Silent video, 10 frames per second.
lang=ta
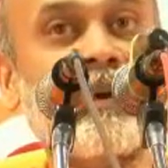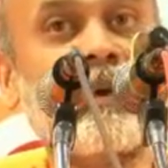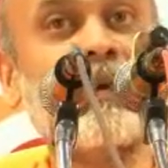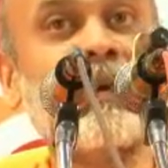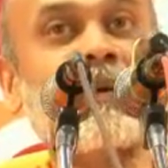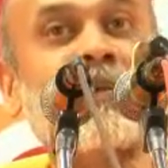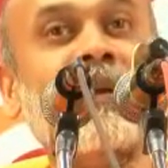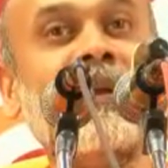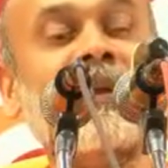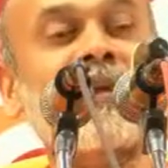இந்த
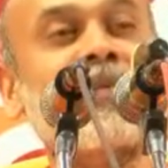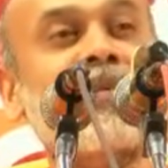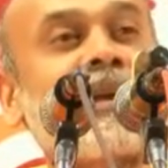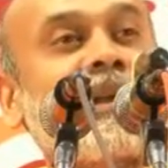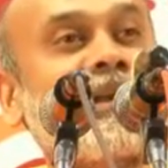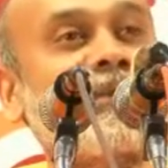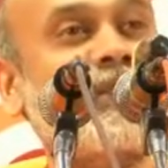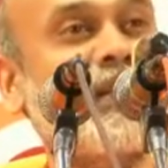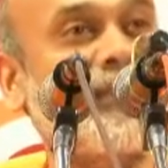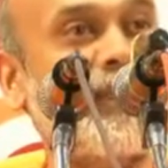அறிகுறிகள்
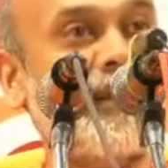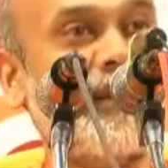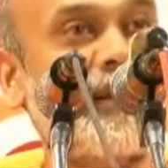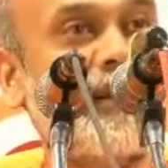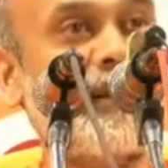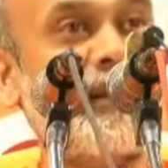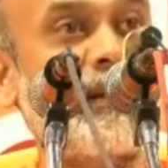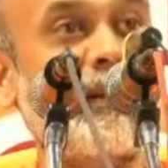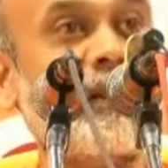உங்களிடம் தென்பட்டால்